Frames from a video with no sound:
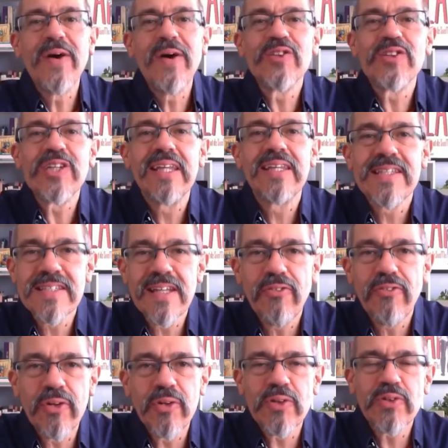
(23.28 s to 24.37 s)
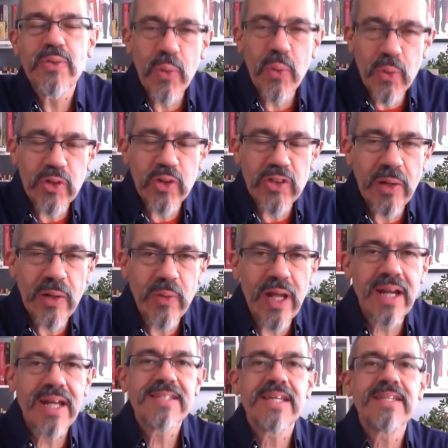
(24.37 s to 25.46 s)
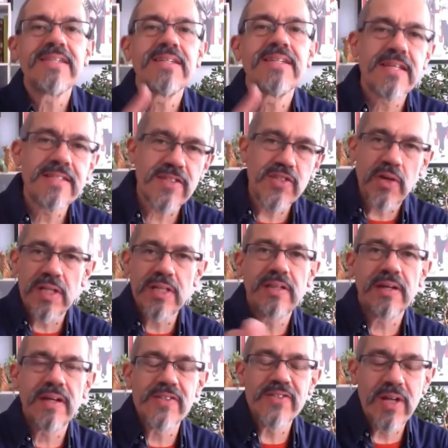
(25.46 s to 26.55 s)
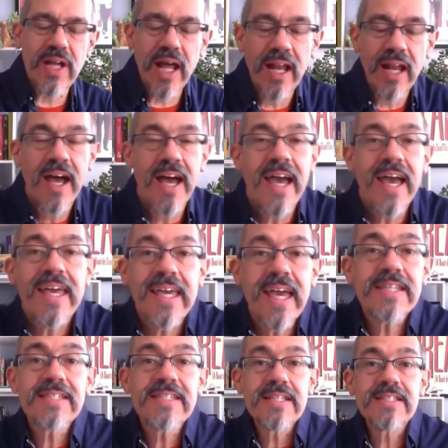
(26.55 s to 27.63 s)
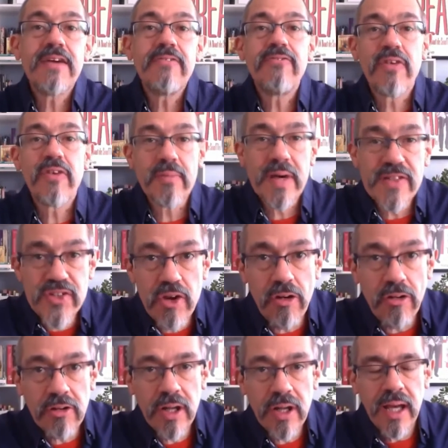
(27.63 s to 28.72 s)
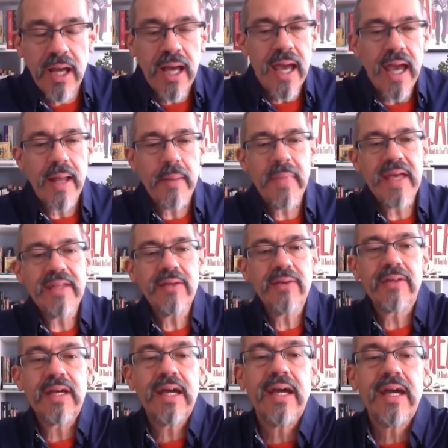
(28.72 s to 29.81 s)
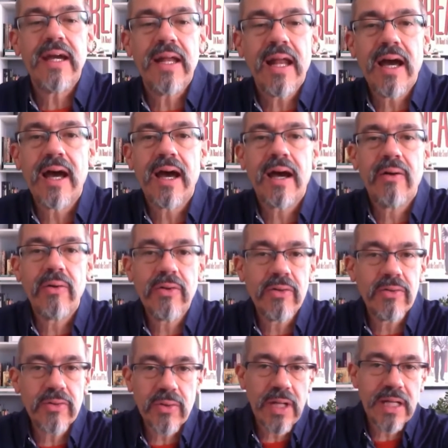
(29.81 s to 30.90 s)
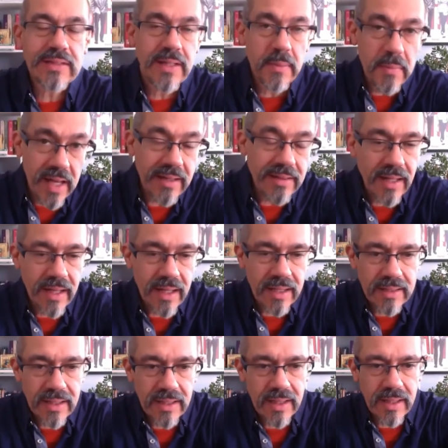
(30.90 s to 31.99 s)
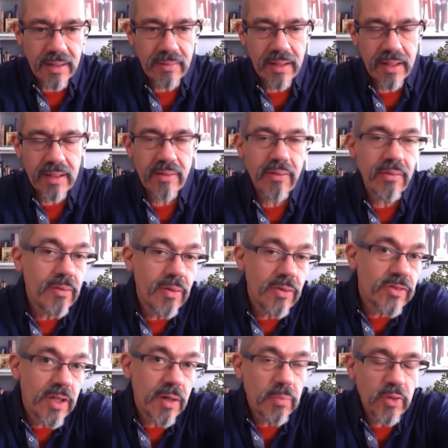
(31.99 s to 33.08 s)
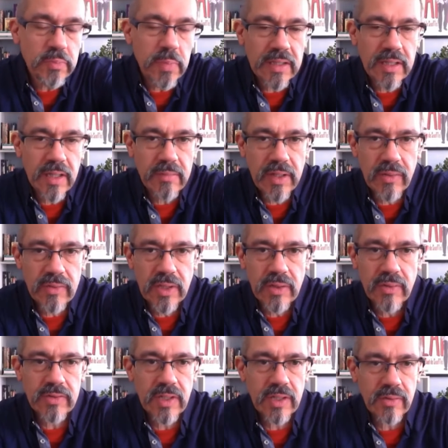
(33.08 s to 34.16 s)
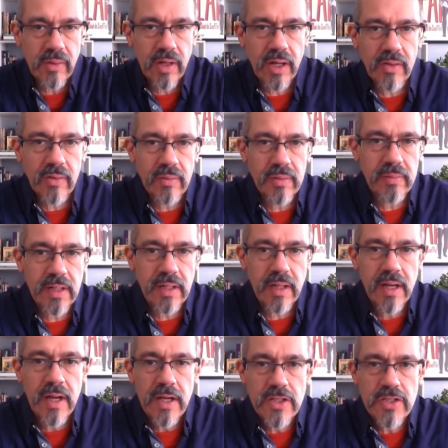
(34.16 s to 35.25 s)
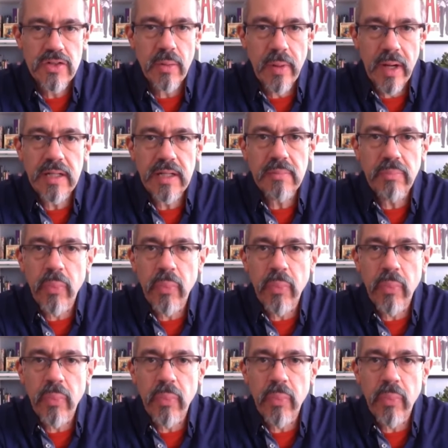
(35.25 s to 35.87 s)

Amigos Desde el Fondo, es un gusto saludarles. Esta es la sección internacional y esta es la información. En medio de la coyuntura tremenda que tiene que ver con los tiempos pandémicos que nos han tocado vivir, Giovanni